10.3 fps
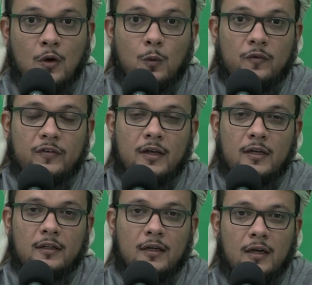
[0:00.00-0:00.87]
وفي
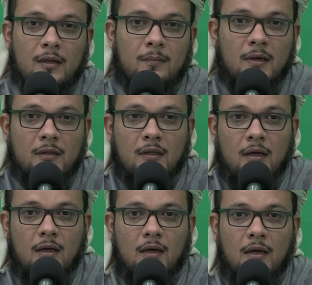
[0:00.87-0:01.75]
هذا
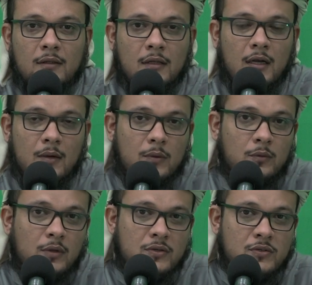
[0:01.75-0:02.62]
المقطع أتناول
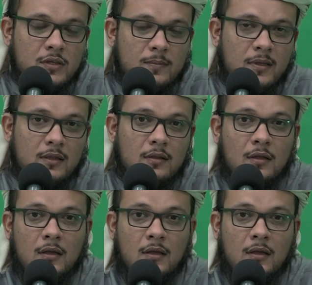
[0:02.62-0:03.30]
تقسيما